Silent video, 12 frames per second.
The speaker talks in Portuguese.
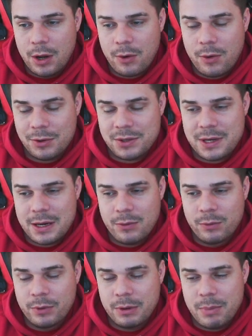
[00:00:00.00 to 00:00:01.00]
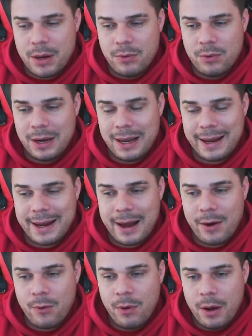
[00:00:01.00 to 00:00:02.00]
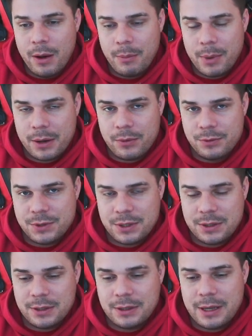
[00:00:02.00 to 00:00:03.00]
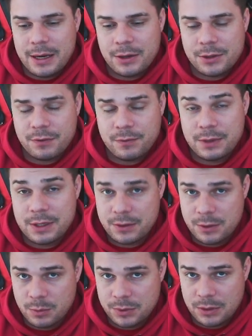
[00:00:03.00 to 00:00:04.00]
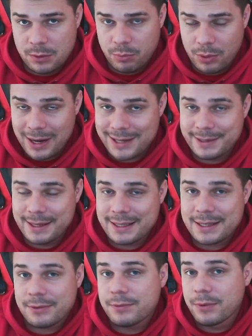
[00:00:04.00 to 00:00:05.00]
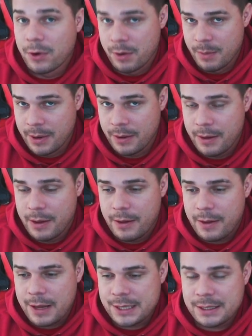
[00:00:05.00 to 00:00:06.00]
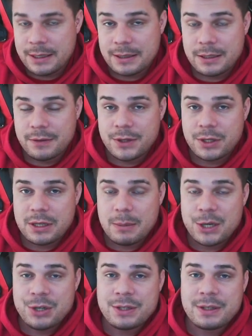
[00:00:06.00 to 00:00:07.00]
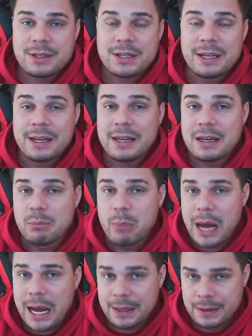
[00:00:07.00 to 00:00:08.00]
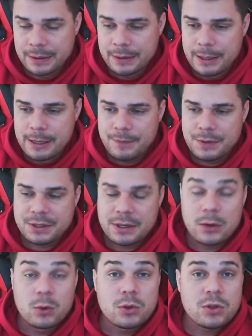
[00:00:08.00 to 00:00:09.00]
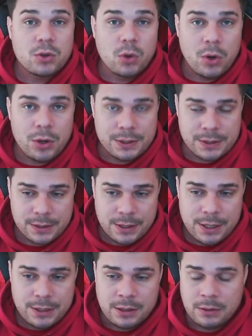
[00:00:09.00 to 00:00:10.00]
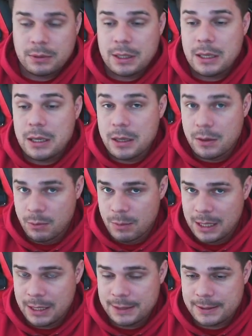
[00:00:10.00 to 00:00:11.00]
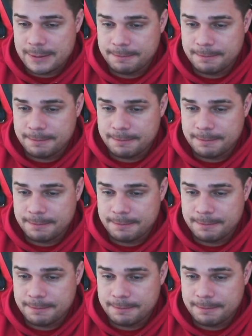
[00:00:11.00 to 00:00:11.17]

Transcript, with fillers: qual seria um IBU legal para conseguir, daí nós decidimos a lupulagem dessa forma. Assim a cerveja tem mais chance de sair equilibrada, de sair gostosa, de não ter erro, beleza?